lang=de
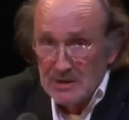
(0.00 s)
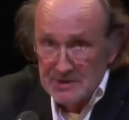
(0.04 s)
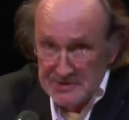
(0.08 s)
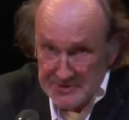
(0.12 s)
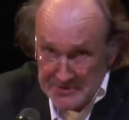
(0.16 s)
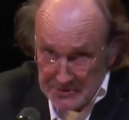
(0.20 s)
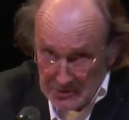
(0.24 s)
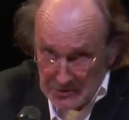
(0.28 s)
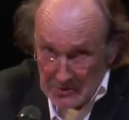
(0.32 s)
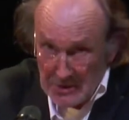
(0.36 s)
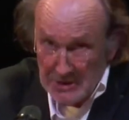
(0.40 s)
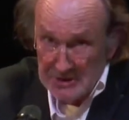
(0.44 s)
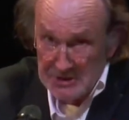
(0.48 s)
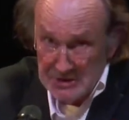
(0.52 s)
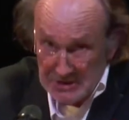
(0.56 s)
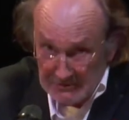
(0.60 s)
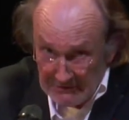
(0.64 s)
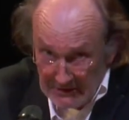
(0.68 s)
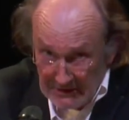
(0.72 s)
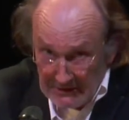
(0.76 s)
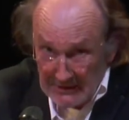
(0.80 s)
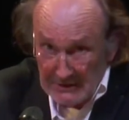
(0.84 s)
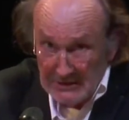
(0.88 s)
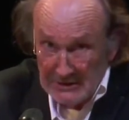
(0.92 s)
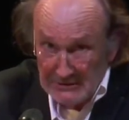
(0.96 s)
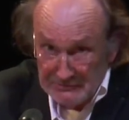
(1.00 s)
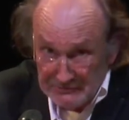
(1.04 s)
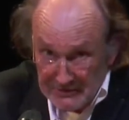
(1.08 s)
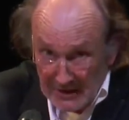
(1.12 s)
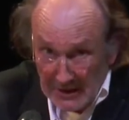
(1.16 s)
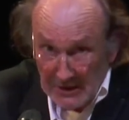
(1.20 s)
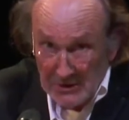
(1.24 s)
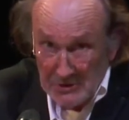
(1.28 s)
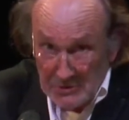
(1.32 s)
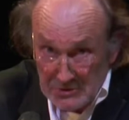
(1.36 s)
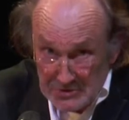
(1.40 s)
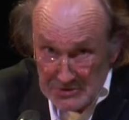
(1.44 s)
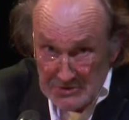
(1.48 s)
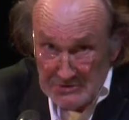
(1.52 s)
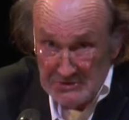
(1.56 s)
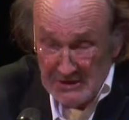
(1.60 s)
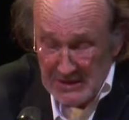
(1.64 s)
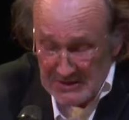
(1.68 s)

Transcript: So ein schwerer Verlust,